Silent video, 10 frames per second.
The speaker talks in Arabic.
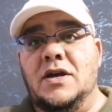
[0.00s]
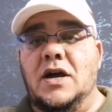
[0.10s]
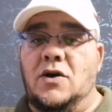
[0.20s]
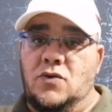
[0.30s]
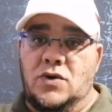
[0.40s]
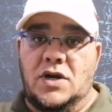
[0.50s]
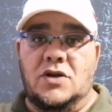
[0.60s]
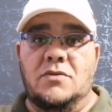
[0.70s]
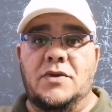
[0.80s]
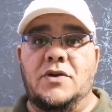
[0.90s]
أقول
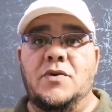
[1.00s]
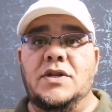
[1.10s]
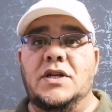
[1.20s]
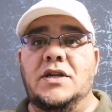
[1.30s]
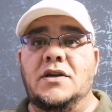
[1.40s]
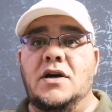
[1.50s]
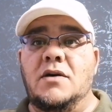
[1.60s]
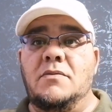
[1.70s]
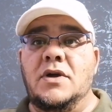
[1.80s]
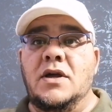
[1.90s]
لكم إخواني
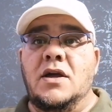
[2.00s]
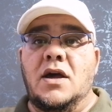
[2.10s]
الكرام